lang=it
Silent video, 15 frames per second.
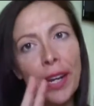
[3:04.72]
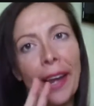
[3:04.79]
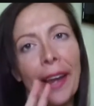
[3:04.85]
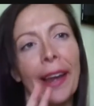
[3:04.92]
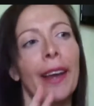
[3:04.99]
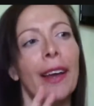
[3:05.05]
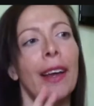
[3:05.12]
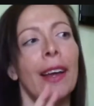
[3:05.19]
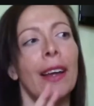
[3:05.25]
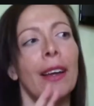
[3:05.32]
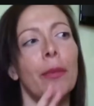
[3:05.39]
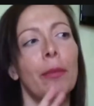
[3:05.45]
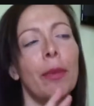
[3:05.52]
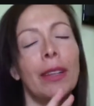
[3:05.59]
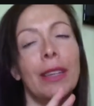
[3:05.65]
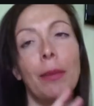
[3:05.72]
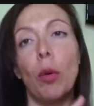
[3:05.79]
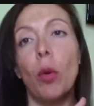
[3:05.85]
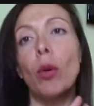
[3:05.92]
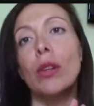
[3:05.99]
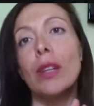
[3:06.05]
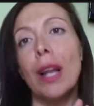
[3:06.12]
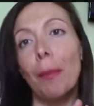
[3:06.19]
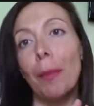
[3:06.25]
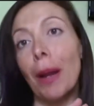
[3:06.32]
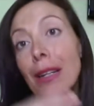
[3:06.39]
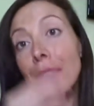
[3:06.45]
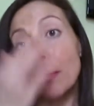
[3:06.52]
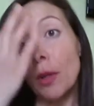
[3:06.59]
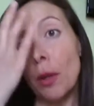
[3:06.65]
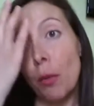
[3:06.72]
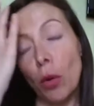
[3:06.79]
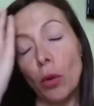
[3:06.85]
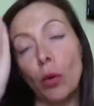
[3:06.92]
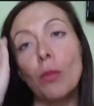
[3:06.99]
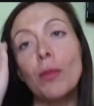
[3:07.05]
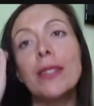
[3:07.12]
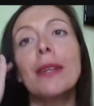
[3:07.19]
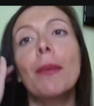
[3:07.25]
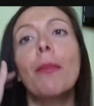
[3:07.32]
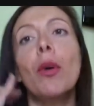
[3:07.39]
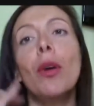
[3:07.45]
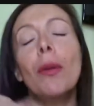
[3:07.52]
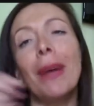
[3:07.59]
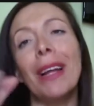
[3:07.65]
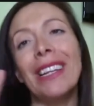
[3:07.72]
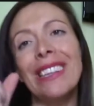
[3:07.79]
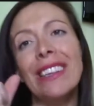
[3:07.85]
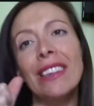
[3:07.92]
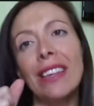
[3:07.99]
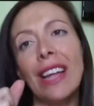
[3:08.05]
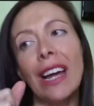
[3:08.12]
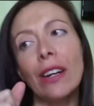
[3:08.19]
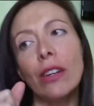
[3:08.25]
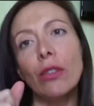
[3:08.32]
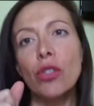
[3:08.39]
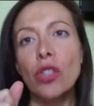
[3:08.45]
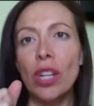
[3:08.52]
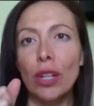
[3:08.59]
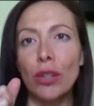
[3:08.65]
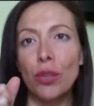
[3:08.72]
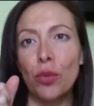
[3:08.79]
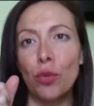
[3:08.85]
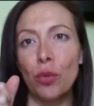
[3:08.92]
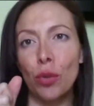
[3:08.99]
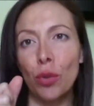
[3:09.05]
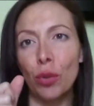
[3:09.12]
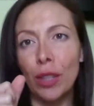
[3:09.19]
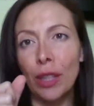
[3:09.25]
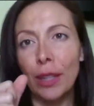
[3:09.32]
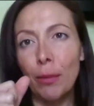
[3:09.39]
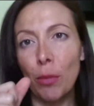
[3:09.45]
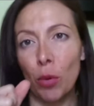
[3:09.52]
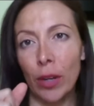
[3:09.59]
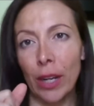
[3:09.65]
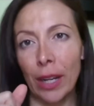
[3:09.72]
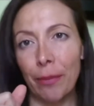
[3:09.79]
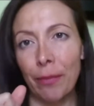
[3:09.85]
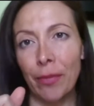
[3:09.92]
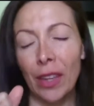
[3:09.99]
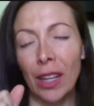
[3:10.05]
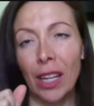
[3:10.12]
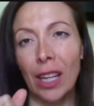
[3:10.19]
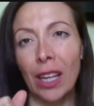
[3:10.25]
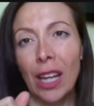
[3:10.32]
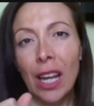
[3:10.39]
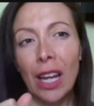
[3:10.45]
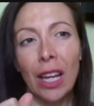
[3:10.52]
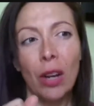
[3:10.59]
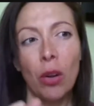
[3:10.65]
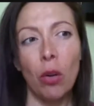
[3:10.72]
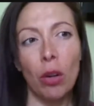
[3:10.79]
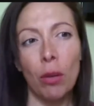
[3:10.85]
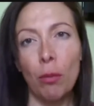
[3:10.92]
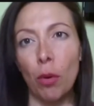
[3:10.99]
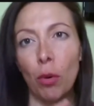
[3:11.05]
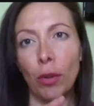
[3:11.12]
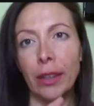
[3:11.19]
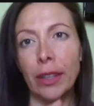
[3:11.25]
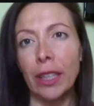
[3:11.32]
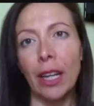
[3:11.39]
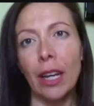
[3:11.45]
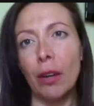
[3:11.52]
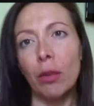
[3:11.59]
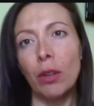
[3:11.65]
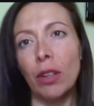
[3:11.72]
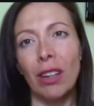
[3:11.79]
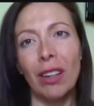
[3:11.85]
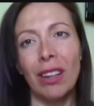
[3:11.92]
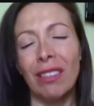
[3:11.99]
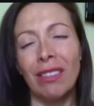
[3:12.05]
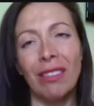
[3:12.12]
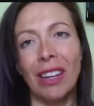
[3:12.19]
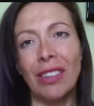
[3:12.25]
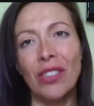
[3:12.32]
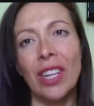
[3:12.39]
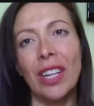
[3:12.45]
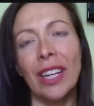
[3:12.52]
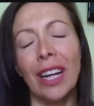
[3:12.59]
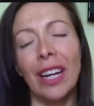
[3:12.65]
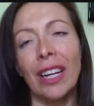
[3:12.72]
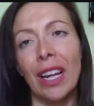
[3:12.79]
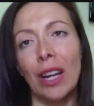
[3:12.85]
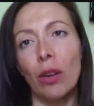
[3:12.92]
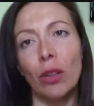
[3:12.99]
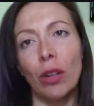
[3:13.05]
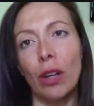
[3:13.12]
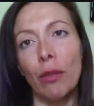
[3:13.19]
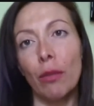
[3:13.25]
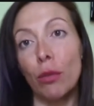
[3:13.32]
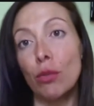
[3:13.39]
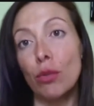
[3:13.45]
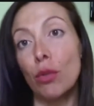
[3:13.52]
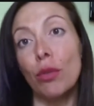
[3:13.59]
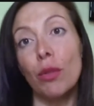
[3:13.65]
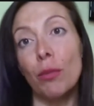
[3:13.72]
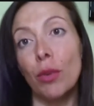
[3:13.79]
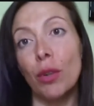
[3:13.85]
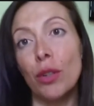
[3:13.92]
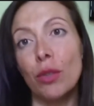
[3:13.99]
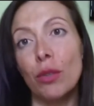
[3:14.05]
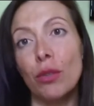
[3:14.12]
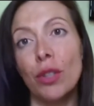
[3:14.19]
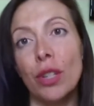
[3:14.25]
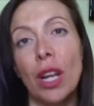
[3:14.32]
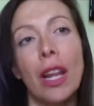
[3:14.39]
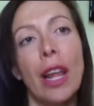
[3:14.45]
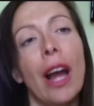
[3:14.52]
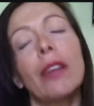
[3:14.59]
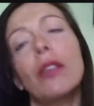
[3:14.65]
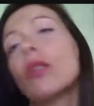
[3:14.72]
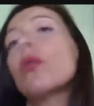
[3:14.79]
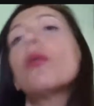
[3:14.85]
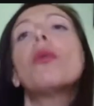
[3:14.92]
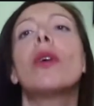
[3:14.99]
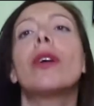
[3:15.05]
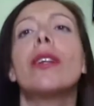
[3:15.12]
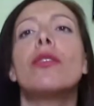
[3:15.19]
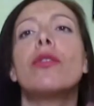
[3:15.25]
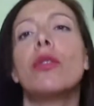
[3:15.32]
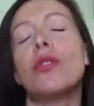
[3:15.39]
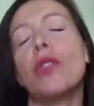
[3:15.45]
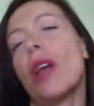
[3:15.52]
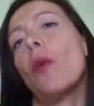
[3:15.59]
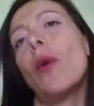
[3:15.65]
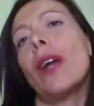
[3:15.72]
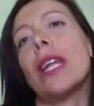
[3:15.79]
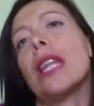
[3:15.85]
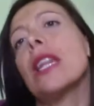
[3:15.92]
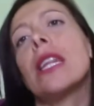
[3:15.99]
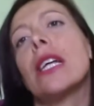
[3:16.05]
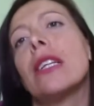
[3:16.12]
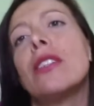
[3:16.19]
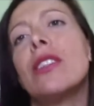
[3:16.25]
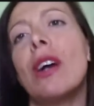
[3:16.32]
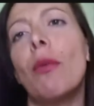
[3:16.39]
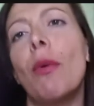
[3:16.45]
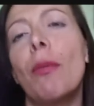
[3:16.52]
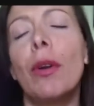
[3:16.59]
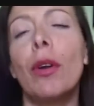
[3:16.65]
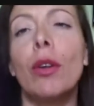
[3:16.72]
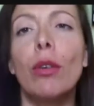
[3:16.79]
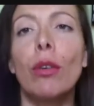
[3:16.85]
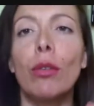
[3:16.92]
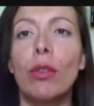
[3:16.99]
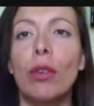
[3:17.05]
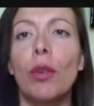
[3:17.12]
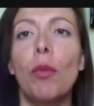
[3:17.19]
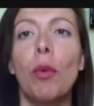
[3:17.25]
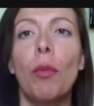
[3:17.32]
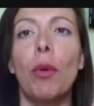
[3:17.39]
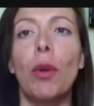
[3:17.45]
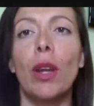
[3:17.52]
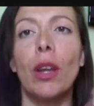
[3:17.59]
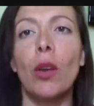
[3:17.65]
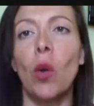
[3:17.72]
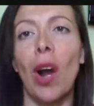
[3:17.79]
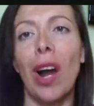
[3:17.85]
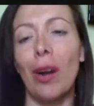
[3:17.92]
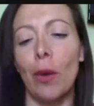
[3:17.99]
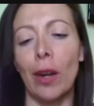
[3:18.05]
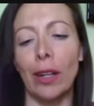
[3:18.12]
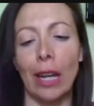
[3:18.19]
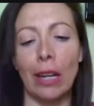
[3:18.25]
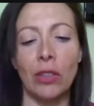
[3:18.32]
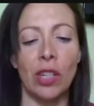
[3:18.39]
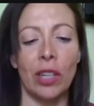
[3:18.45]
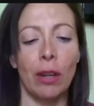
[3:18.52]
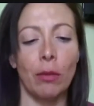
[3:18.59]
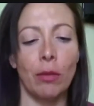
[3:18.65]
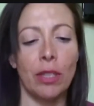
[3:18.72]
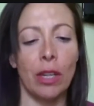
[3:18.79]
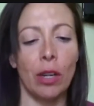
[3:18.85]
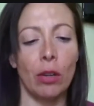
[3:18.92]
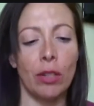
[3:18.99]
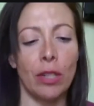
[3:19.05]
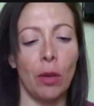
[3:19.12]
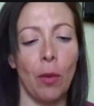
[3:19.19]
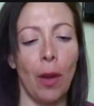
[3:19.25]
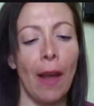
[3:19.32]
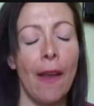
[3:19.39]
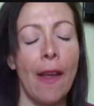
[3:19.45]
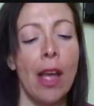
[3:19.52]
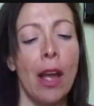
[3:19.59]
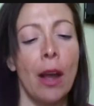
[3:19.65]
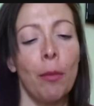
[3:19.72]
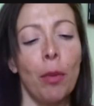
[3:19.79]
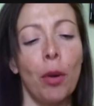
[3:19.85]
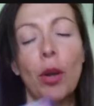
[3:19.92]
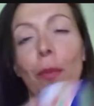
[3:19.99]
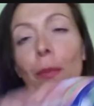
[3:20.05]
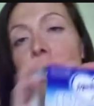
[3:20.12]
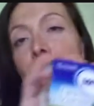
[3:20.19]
che eh, tipo quello della plasmon è buono come sapore, ma all'interno c'è il succo di limone in molti e quindi eh, Angelica anche lei con il reflusso il limone è sconsigliato comunque adesso è guarita diciamo però io continuo un pochino a guardarci anche queste cose qua poi ho